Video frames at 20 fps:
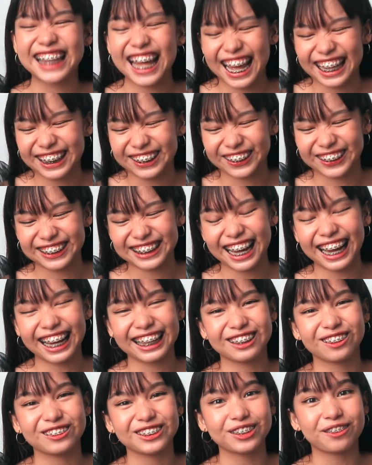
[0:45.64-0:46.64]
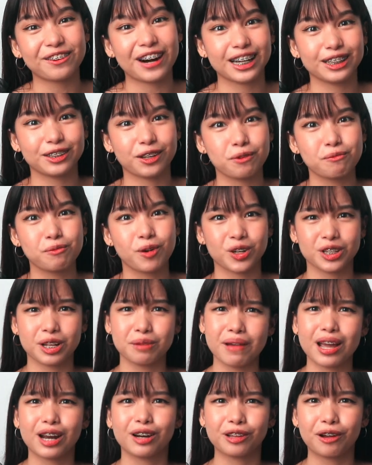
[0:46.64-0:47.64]
nito, nakita ko sa wardrobe ko
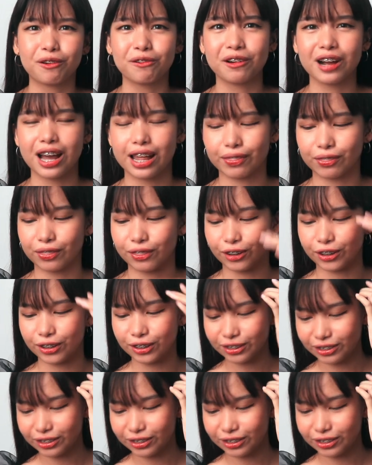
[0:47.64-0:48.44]
na meron akong ganito.